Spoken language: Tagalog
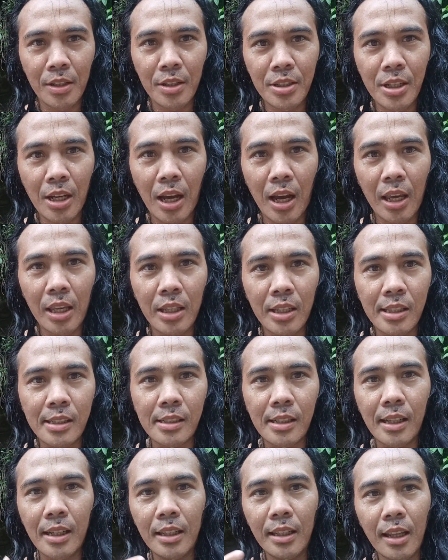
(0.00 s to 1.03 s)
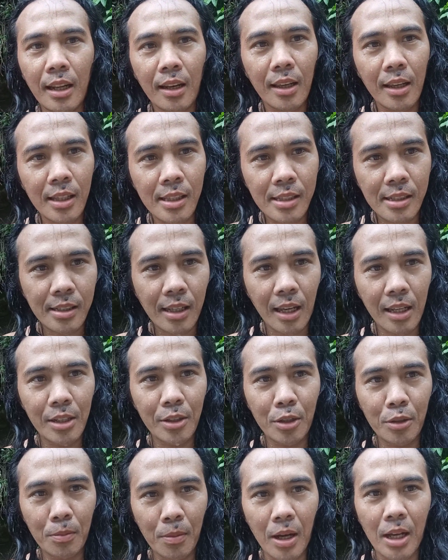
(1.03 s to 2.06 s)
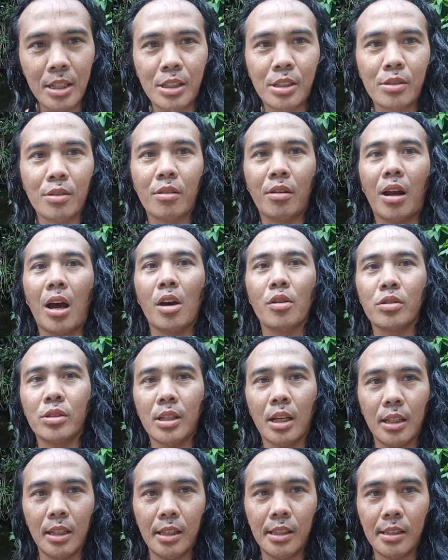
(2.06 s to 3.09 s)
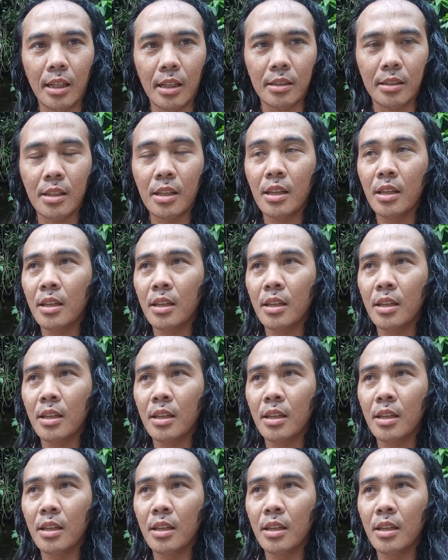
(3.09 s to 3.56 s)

Siya ay it's either inside of us or outside of us.